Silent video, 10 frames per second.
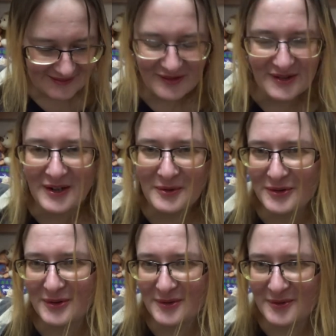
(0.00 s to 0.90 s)
Только
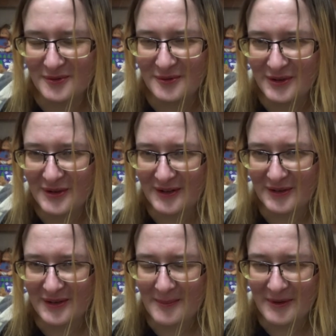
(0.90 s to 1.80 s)
вот э,
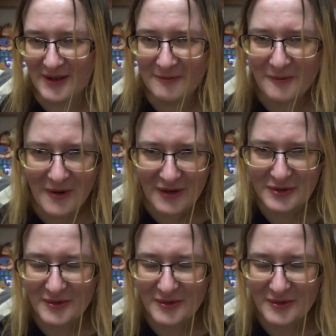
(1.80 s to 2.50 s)
кулинарный там марафон,